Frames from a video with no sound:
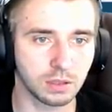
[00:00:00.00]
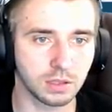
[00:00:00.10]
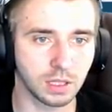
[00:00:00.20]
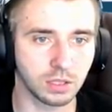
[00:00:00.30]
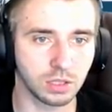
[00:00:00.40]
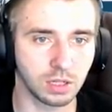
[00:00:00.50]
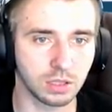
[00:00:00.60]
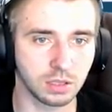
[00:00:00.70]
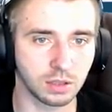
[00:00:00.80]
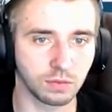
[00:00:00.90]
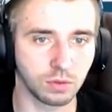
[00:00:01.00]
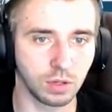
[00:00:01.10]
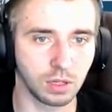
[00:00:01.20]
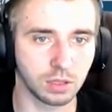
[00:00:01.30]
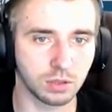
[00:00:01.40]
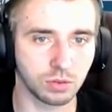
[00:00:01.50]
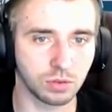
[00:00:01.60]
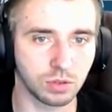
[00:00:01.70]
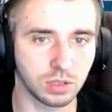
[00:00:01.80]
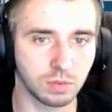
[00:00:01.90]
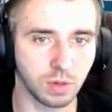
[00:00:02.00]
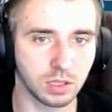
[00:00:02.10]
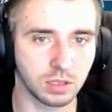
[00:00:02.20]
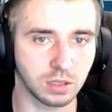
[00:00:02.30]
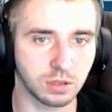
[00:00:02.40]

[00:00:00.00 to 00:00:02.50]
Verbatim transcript: сад железной воли, сущность мастера,